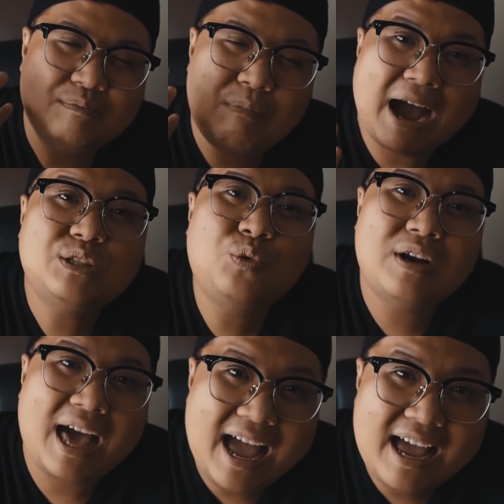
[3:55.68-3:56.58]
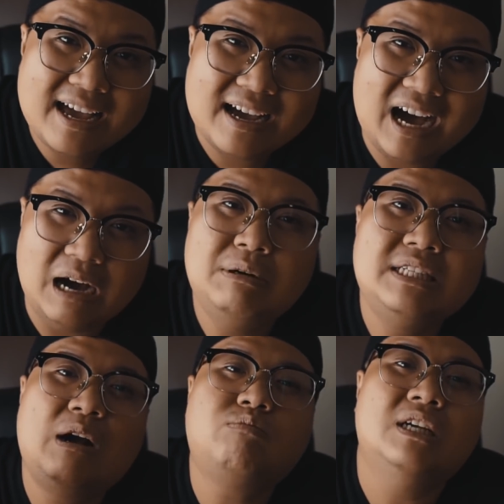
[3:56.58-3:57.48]
bán thuốc lá ở
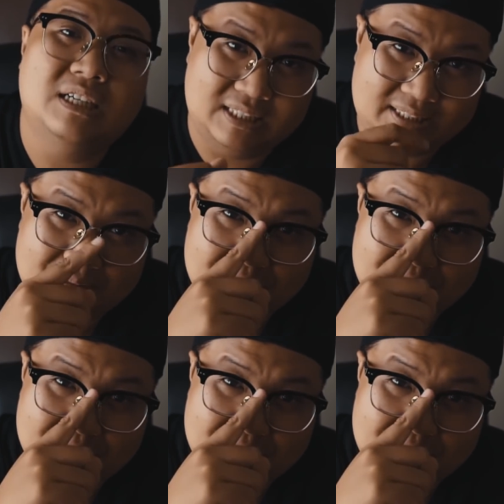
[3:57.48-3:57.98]
bên góc đường